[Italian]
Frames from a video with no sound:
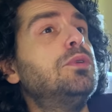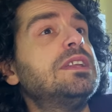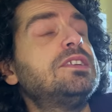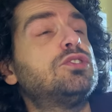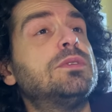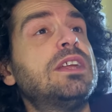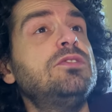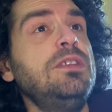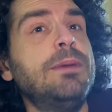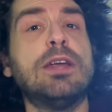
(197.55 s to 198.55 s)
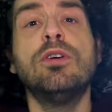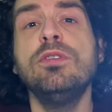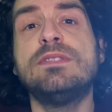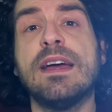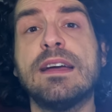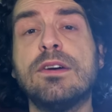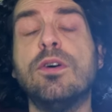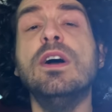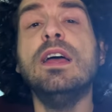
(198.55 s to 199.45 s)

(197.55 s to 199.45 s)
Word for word: adesso guadagno di meno, non tengo,